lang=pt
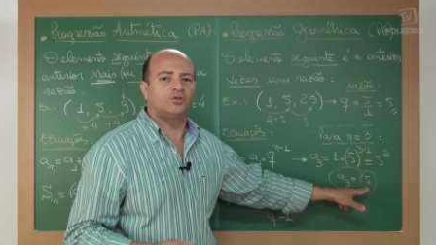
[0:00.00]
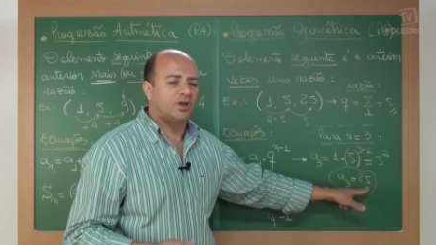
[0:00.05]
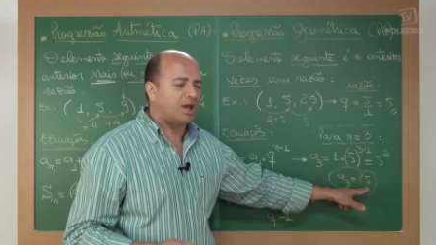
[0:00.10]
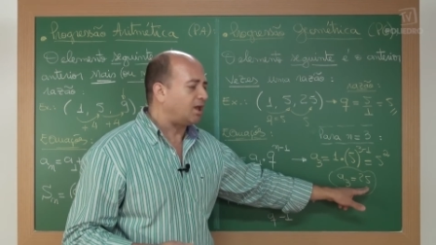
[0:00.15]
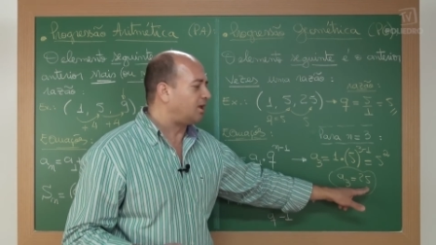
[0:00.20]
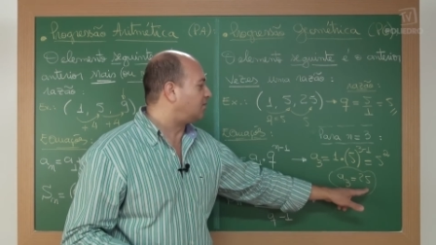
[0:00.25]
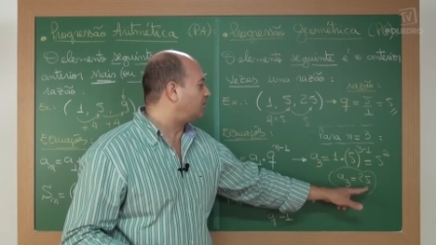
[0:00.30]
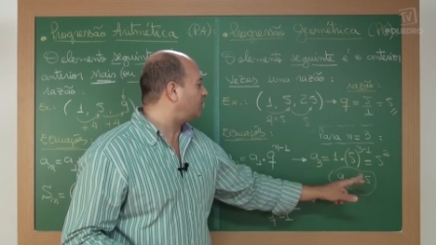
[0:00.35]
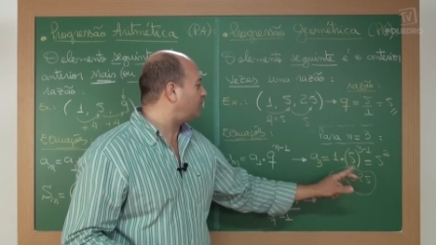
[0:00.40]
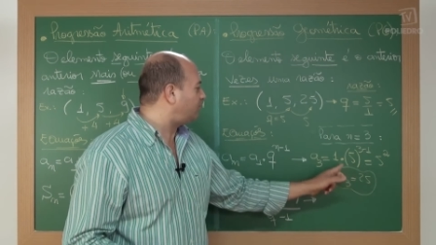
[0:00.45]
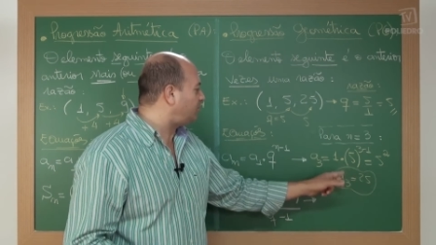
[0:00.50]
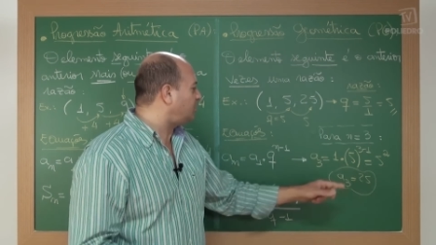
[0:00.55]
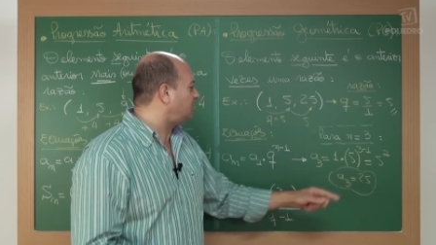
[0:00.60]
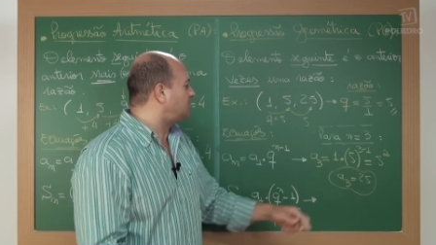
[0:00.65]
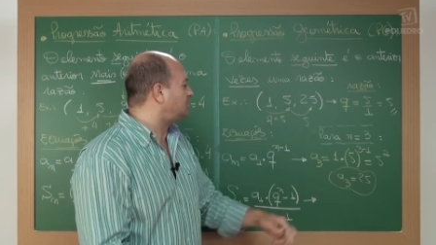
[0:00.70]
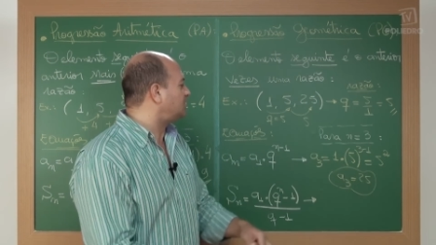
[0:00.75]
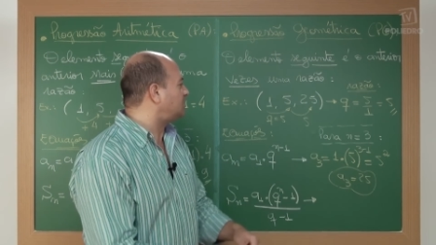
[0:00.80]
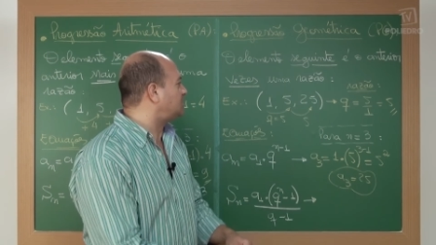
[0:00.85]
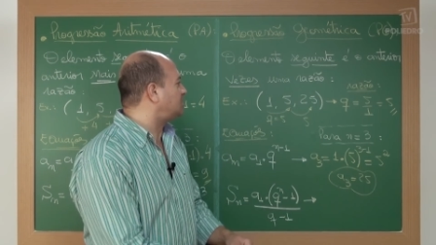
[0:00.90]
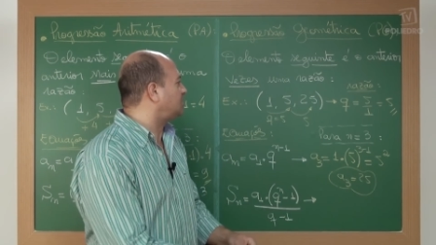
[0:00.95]
quem?
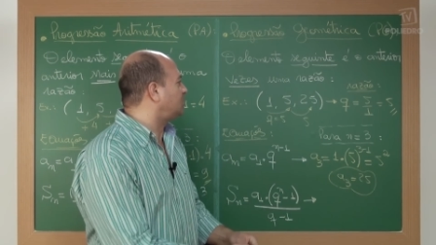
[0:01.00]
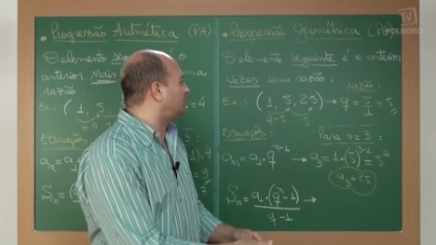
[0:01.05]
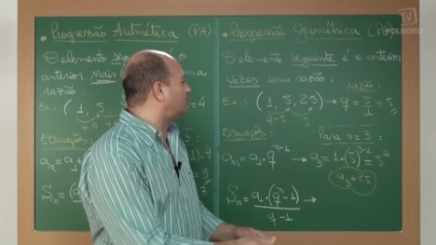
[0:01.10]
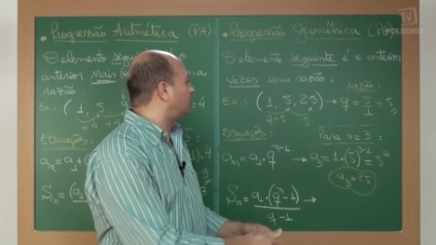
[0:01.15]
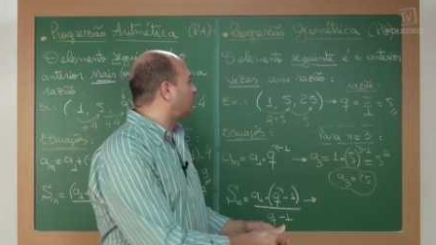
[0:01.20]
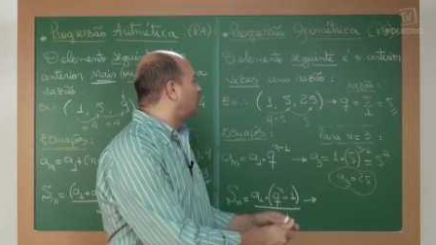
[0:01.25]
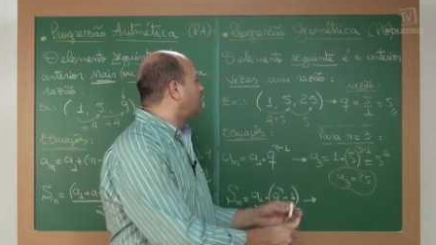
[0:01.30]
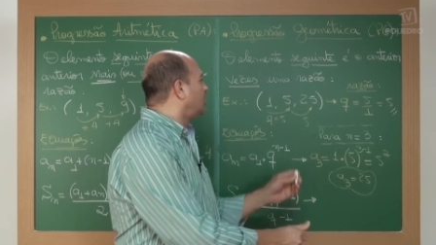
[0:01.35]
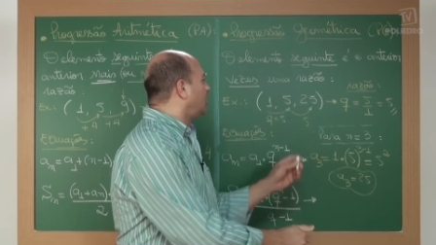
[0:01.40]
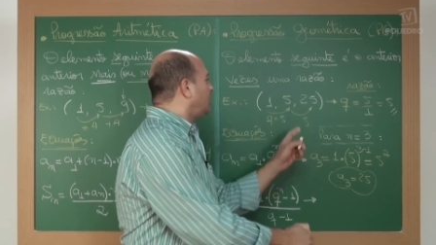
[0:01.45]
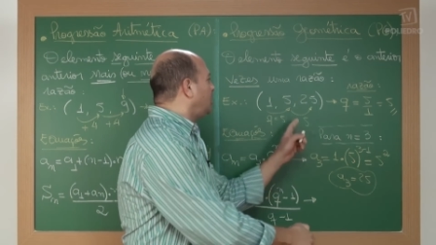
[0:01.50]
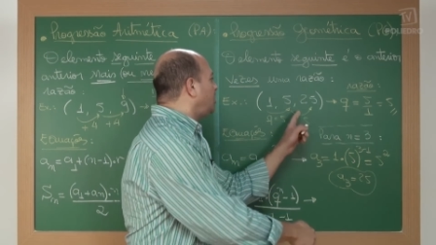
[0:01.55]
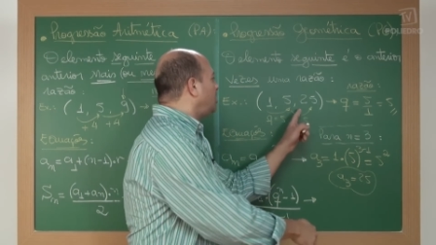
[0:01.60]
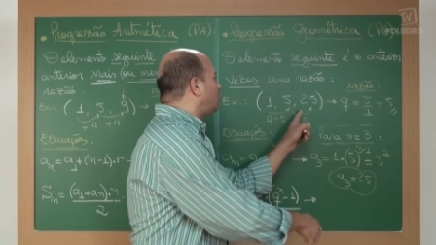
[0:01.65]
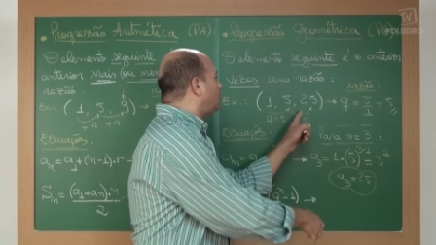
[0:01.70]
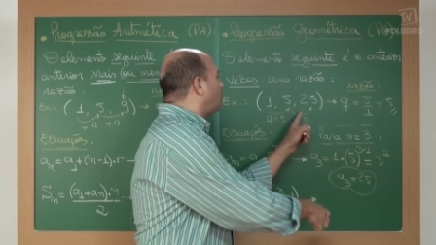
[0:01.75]
25. E